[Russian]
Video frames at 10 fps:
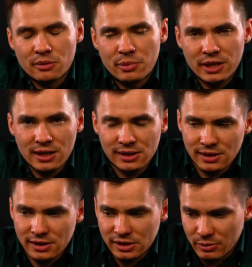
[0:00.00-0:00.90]

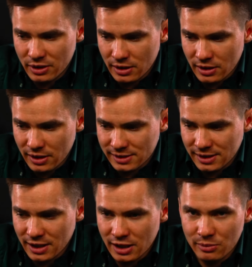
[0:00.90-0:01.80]
прекрасно от себя
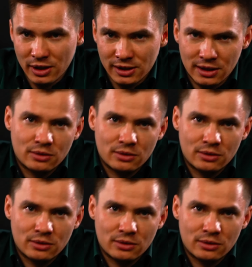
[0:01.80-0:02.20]
отсекает бактерии,